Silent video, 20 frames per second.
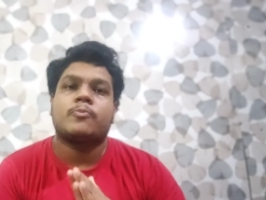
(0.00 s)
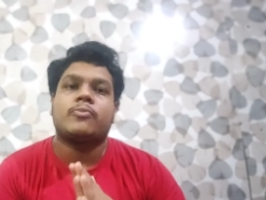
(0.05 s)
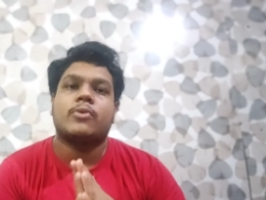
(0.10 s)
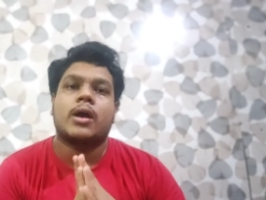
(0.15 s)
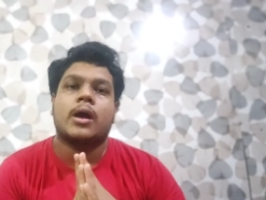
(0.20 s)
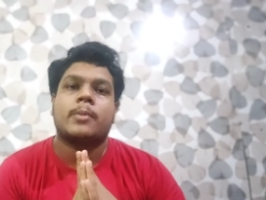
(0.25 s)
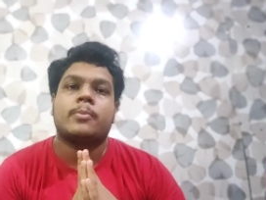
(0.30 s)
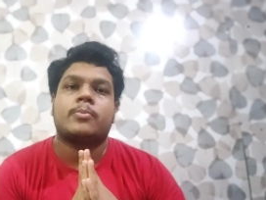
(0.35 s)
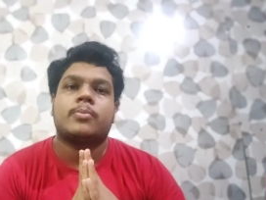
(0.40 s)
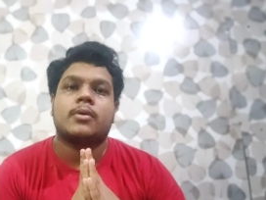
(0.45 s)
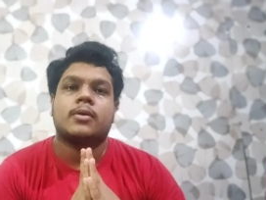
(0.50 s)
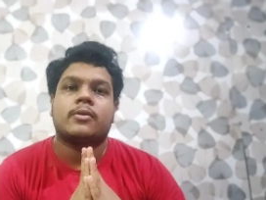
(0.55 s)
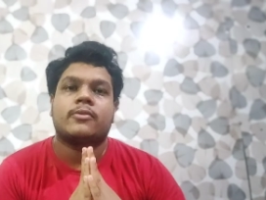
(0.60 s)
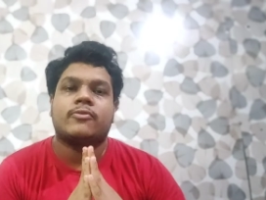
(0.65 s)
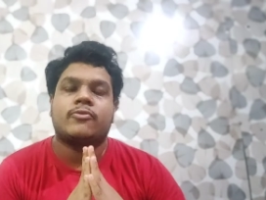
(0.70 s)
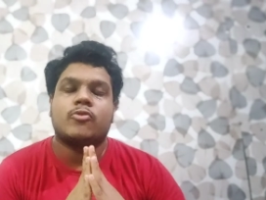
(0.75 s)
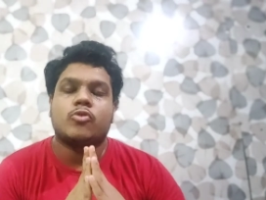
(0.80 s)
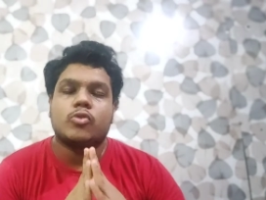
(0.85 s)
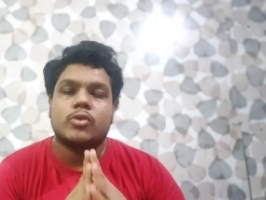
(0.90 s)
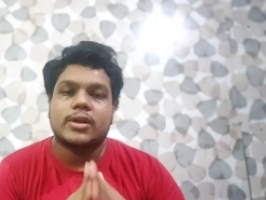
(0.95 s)
आप
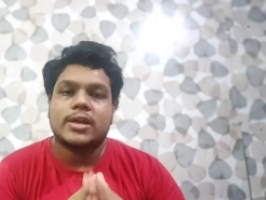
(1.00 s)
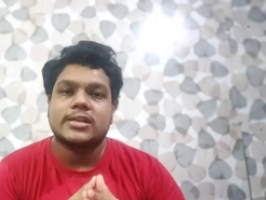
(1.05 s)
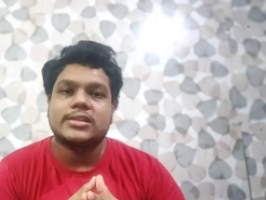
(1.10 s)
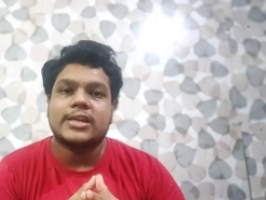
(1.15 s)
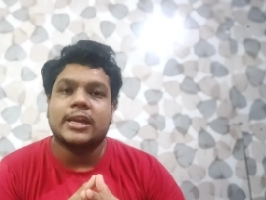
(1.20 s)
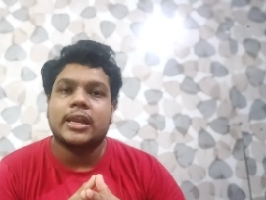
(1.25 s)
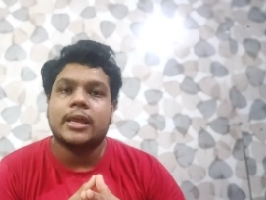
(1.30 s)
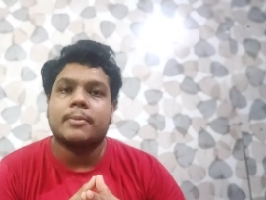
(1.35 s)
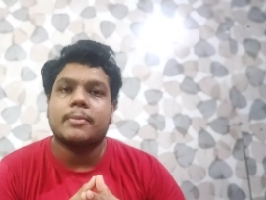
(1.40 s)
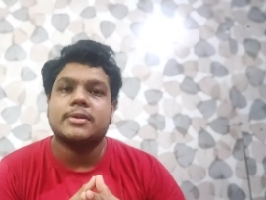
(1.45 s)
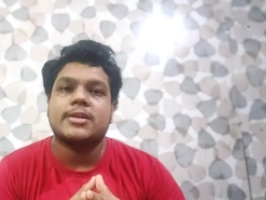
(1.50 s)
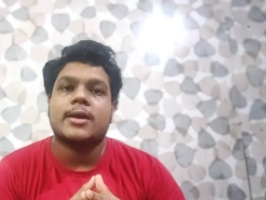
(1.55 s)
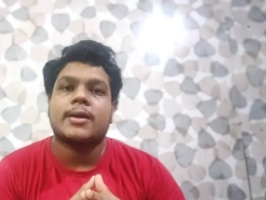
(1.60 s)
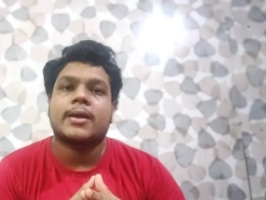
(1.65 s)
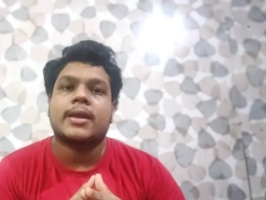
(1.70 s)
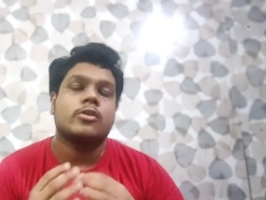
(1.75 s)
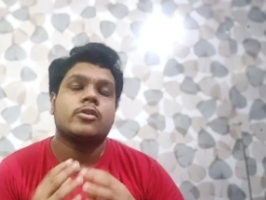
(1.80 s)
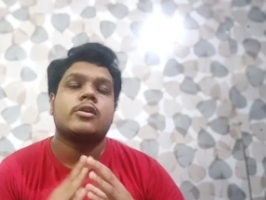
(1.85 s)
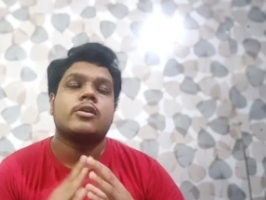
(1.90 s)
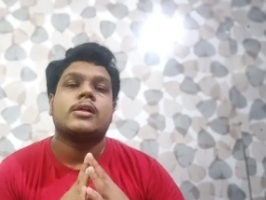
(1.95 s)
फ़ोन के सेटिंग में
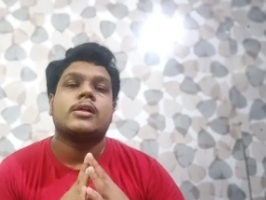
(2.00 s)
जाके